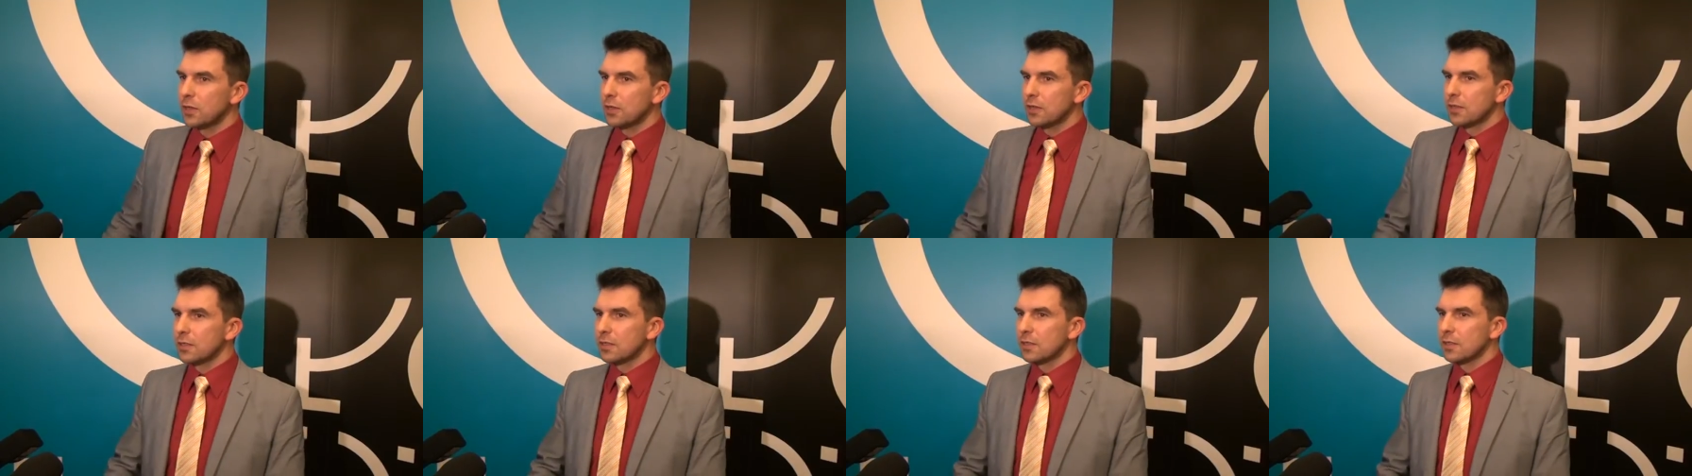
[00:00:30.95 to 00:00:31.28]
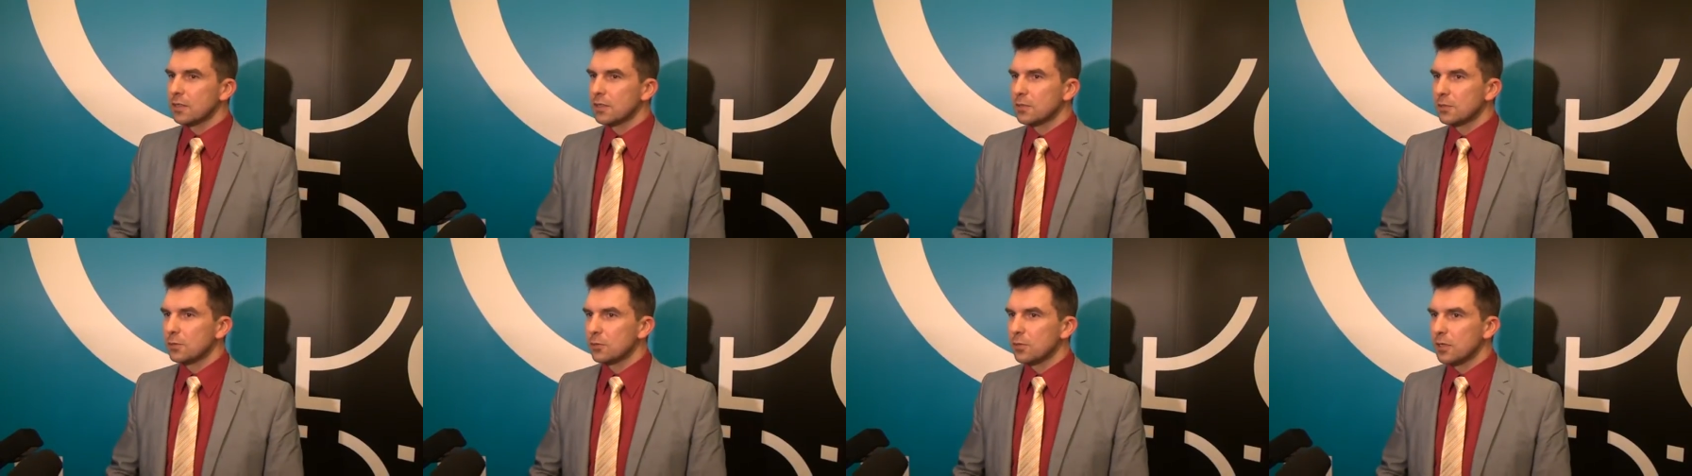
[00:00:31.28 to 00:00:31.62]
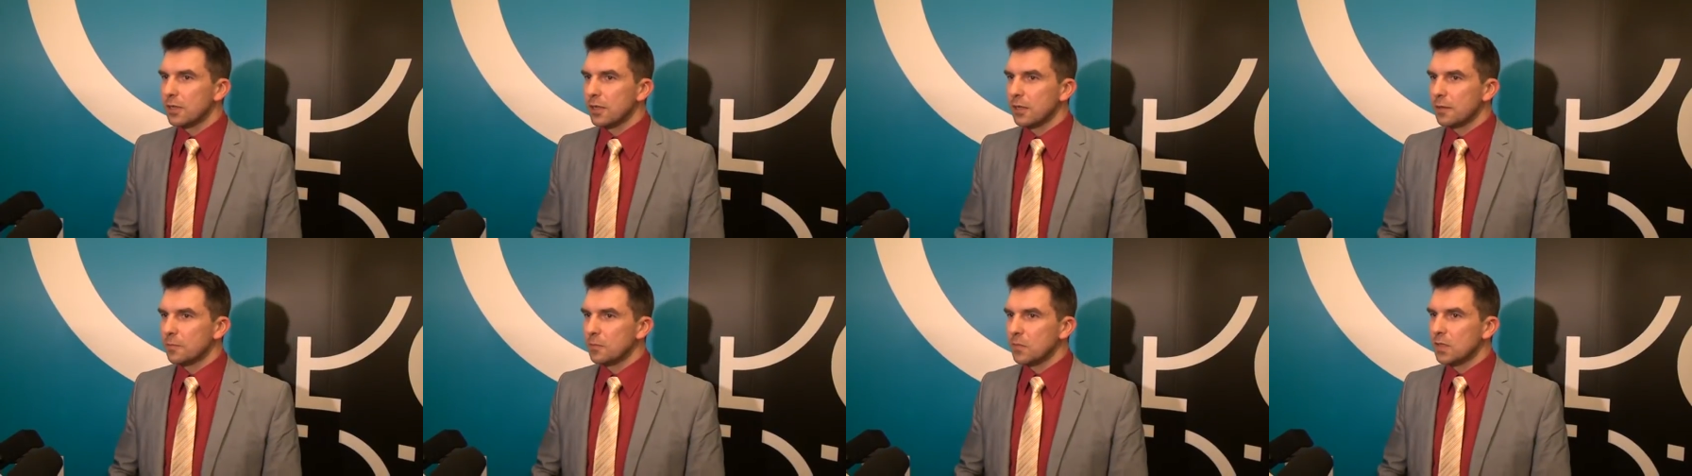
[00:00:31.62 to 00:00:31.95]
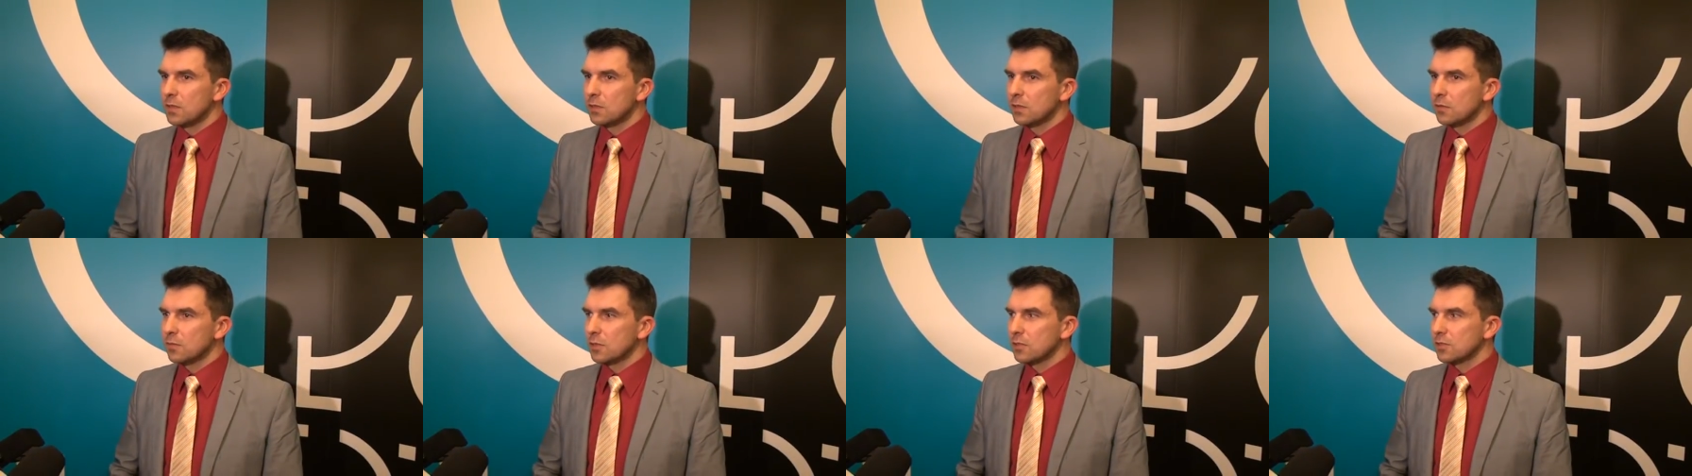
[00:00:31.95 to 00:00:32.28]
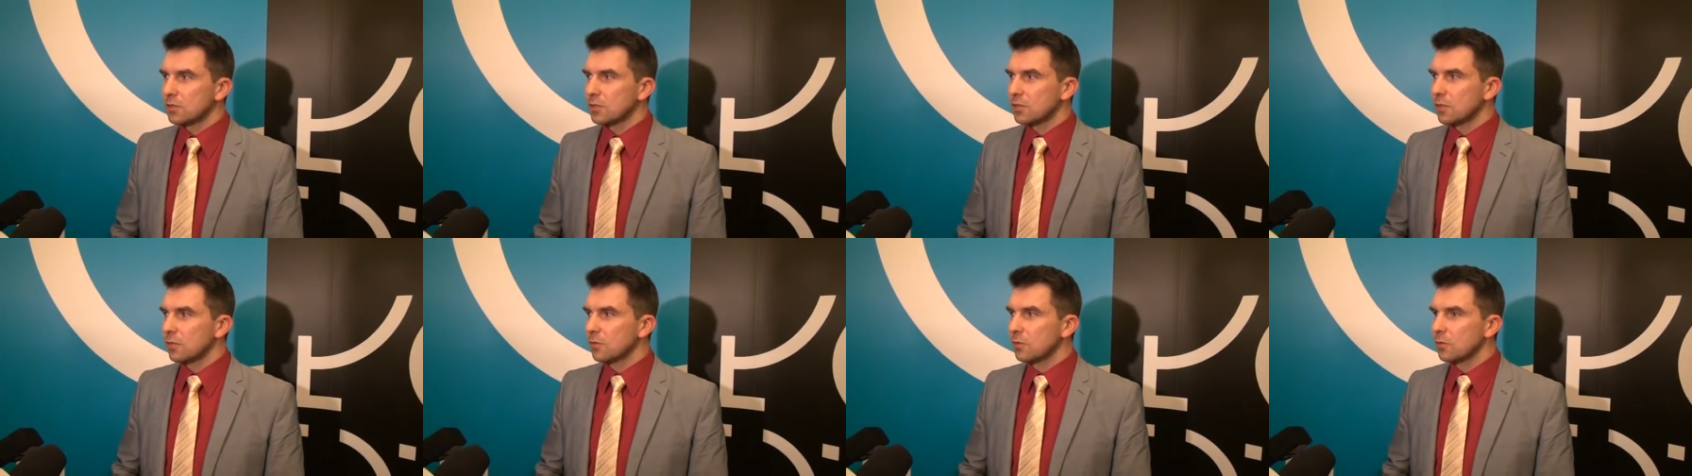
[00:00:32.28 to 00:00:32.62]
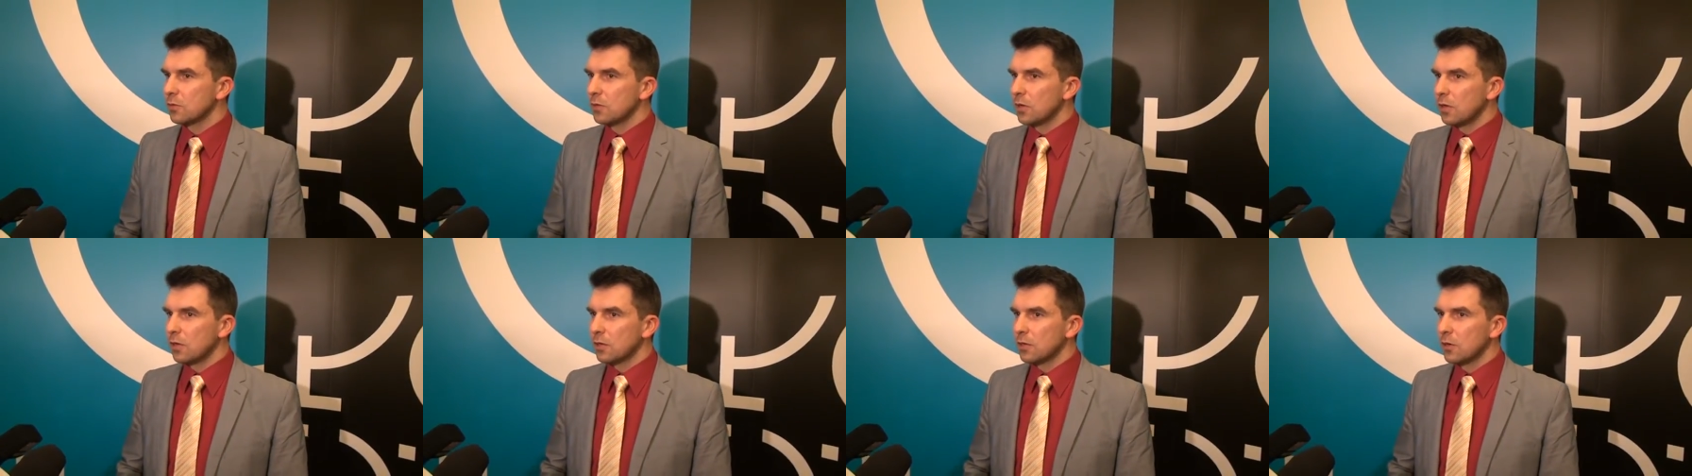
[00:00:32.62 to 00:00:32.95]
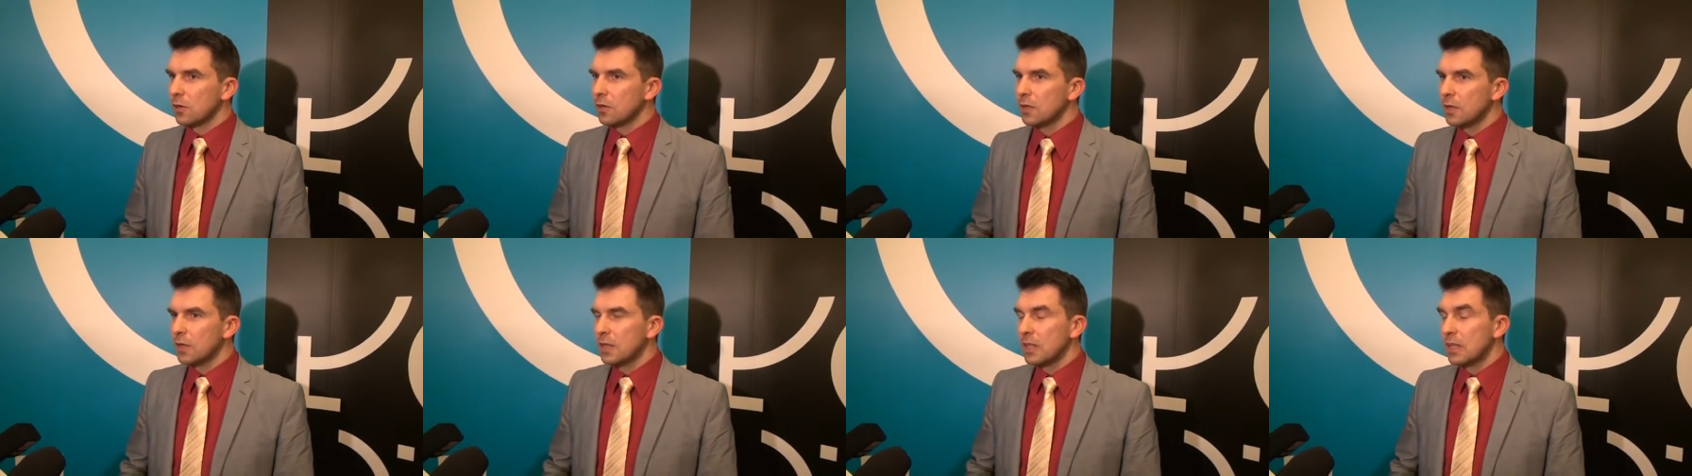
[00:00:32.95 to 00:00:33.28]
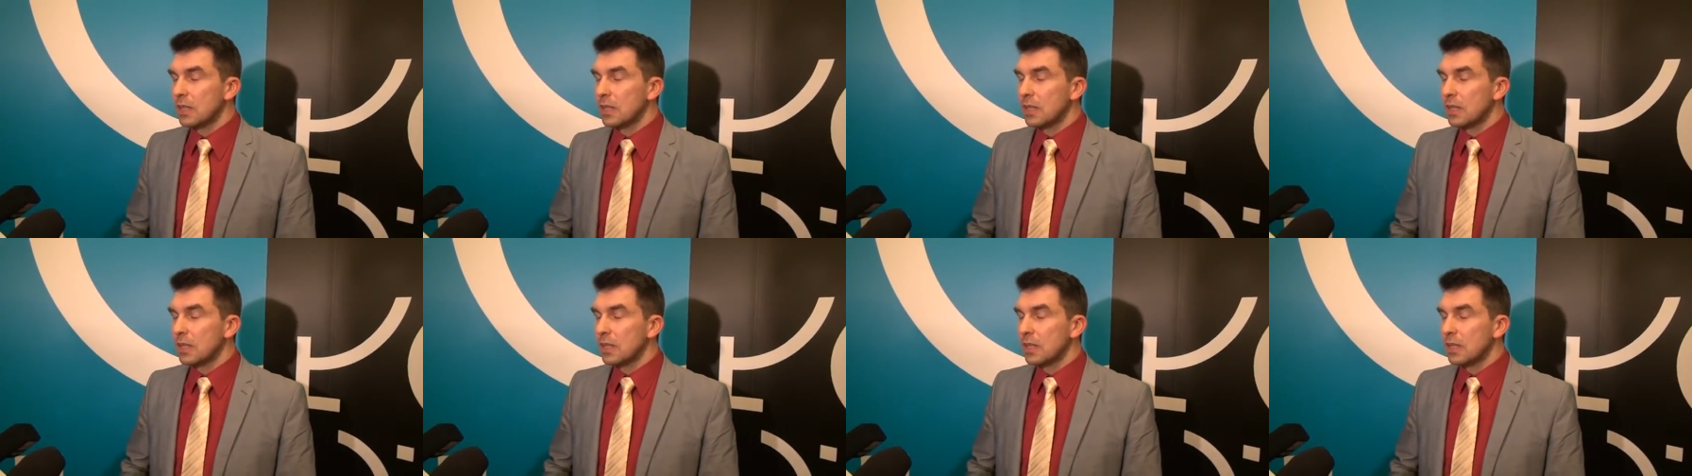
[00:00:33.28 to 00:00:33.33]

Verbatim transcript: e, które towarzyszą logo.